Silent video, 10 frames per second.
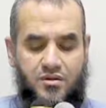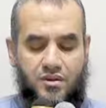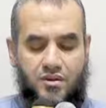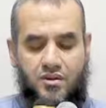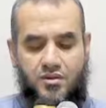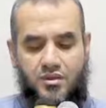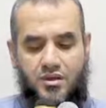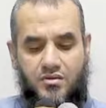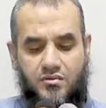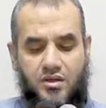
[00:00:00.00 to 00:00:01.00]

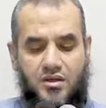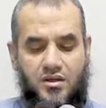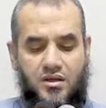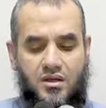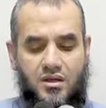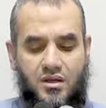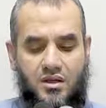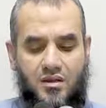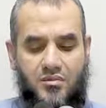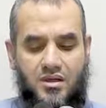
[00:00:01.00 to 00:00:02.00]
وإنما هناك
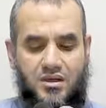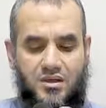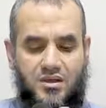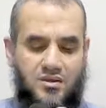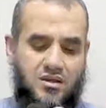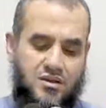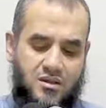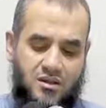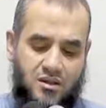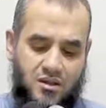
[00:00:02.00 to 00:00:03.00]
الأعمال
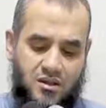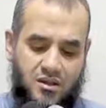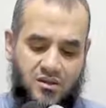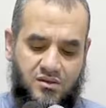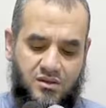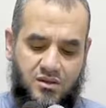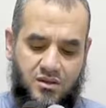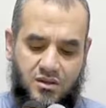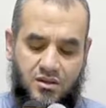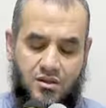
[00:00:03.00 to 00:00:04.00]
كذلك
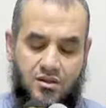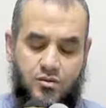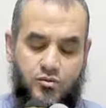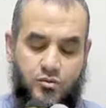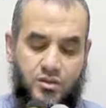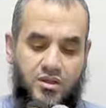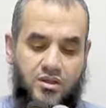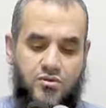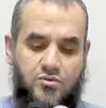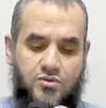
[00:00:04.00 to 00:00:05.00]
التي
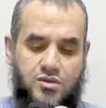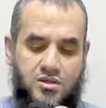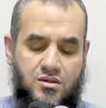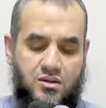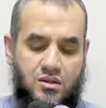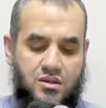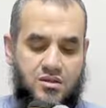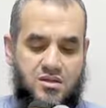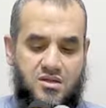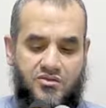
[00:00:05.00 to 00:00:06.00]
تبين صدق
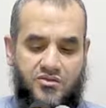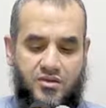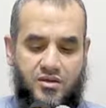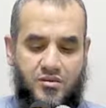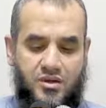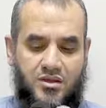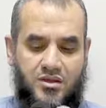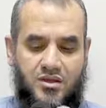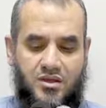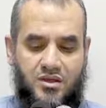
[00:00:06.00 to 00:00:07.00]
الإنسان في
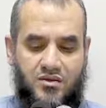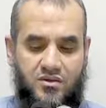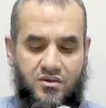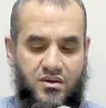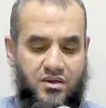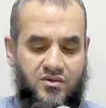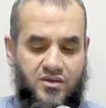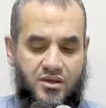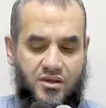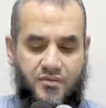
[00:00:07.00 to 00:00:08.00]
إيمانه
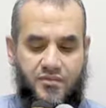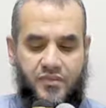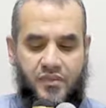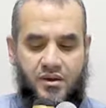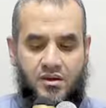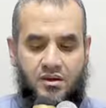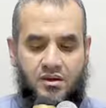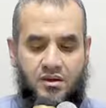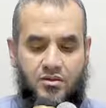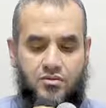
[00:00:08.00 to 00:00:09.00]
هذا
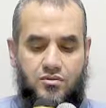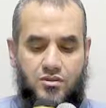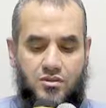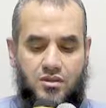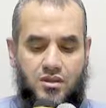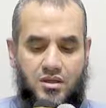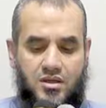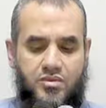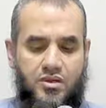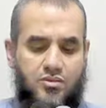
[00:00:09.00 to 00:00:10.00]
يقول
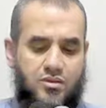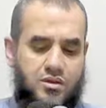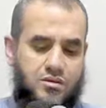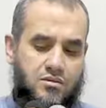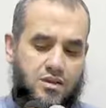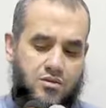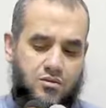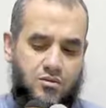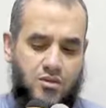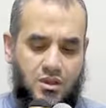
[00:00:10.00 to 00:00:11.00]

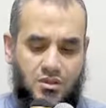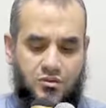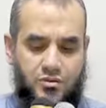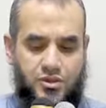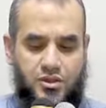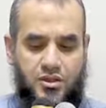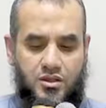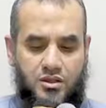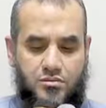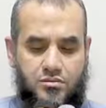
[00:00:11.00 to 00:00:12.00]
ليبلونكم الله
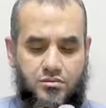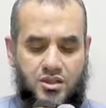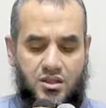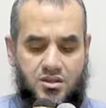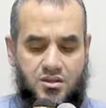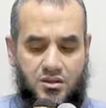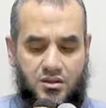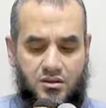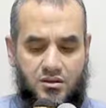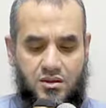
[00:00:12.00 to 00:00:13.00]
بشيء من
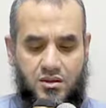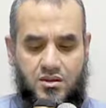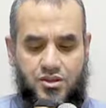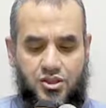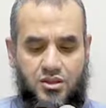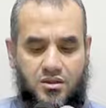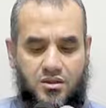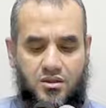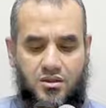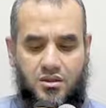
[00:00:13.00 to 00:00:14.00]
الصيد أي
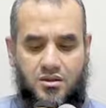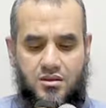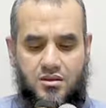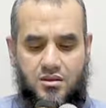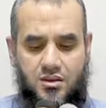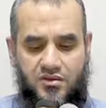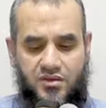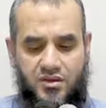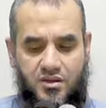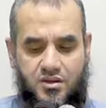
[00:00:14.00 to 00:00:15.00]
شيء غير
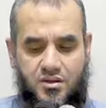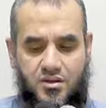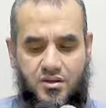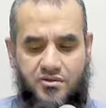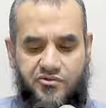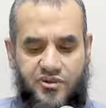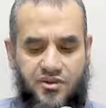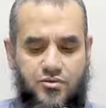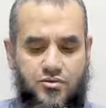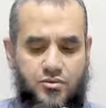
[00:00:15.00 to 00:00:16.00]
كثير
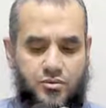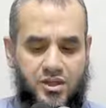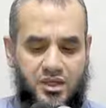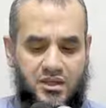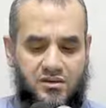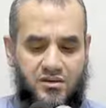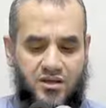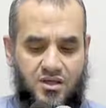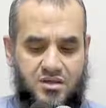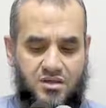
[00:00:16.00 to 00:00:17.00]
فتكون محنة
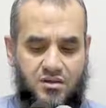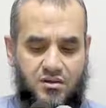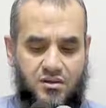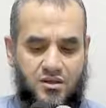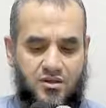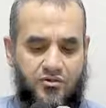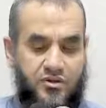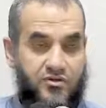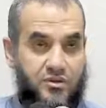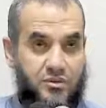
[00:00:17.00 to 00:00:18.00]
يسيرة
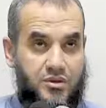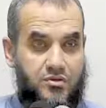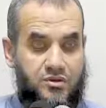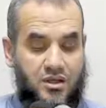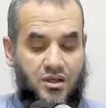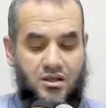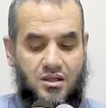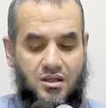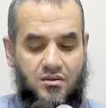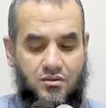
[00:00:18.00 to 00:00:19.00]
تخفيفا منه
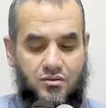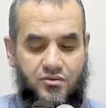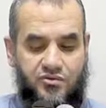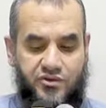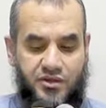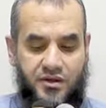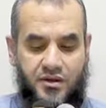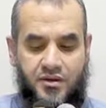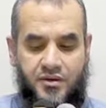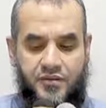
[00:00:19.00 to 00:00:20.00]
تعالى ولطفا
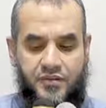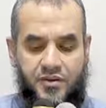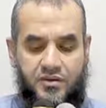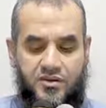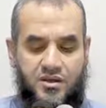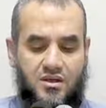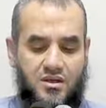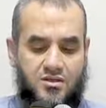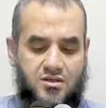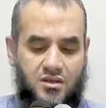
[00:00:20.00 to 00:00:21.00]

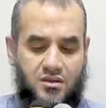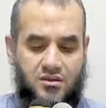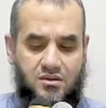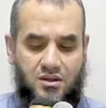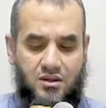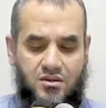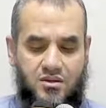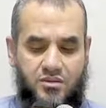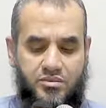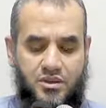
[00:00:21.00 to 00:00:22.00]
وذلك الصيد
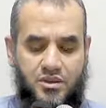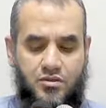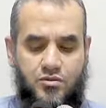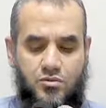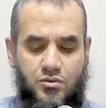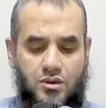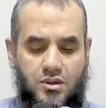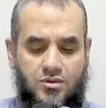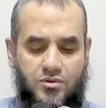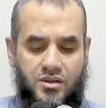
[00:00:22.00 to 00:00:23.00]
الذي يبتليكم
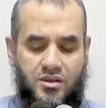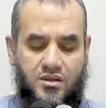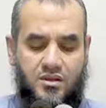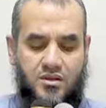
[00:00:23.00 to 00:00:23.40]
الله به